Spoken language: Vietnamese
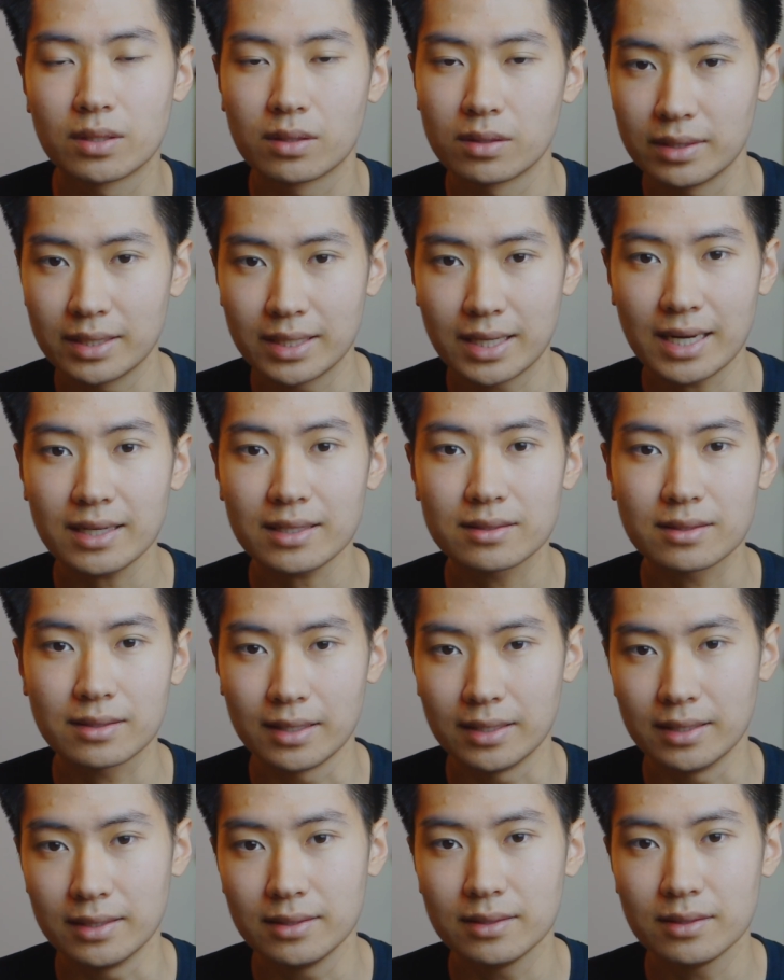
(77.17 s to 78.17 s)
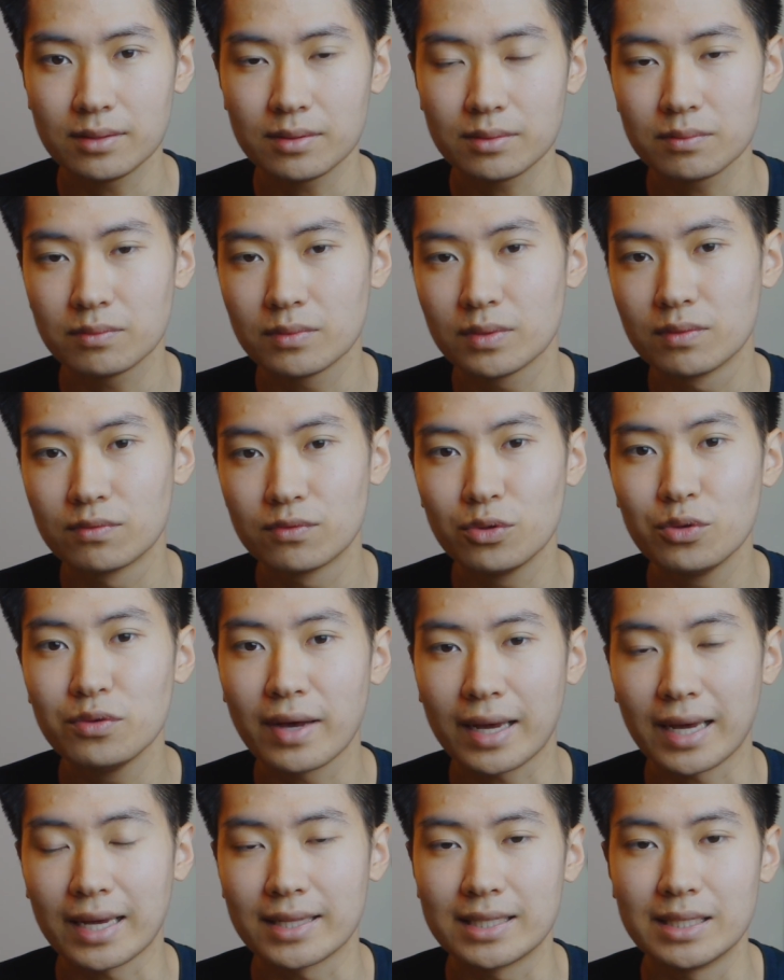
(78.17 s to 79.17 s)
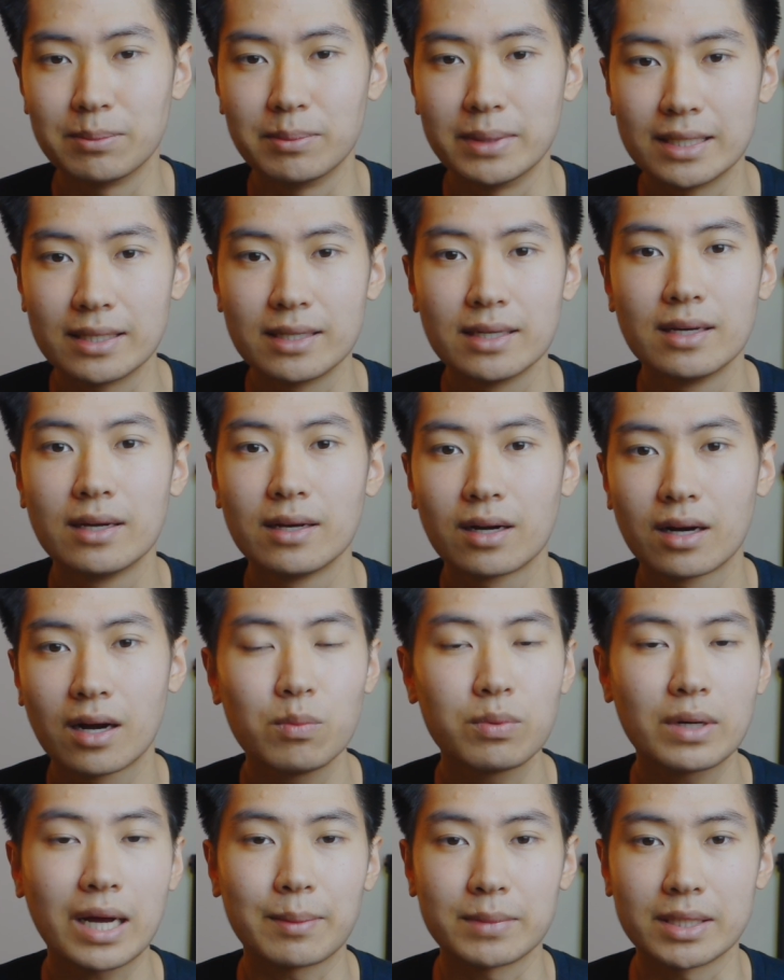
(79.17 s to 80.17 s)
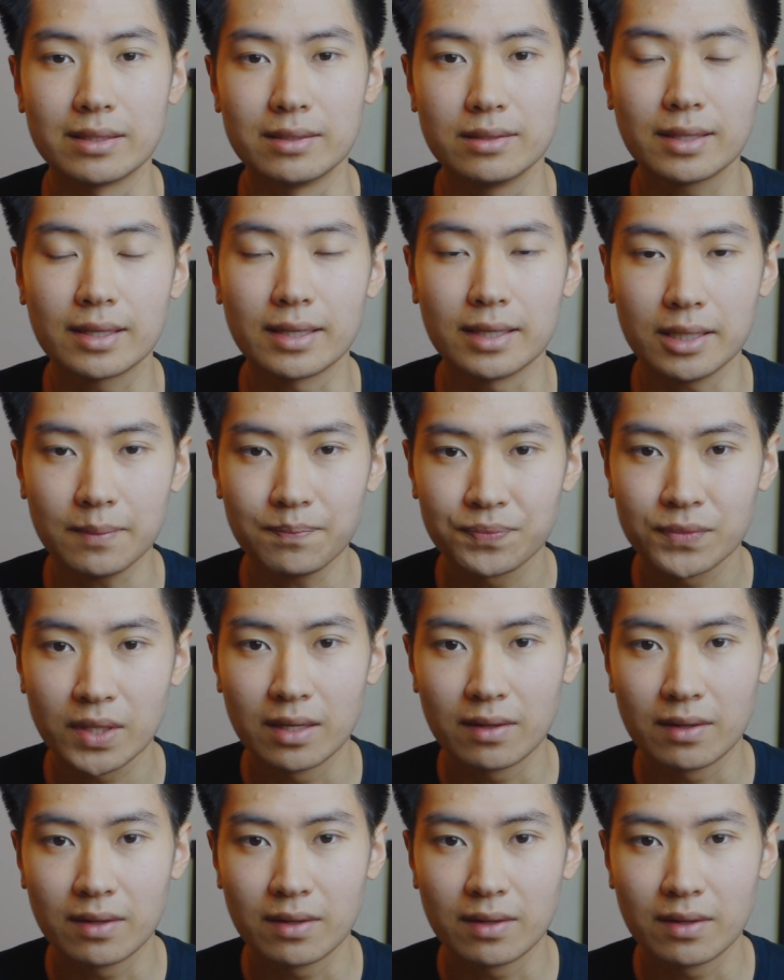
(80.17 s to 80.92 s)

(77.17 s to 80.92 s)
người khác thấy vui vẻ thì mình không cảm thấy như thế.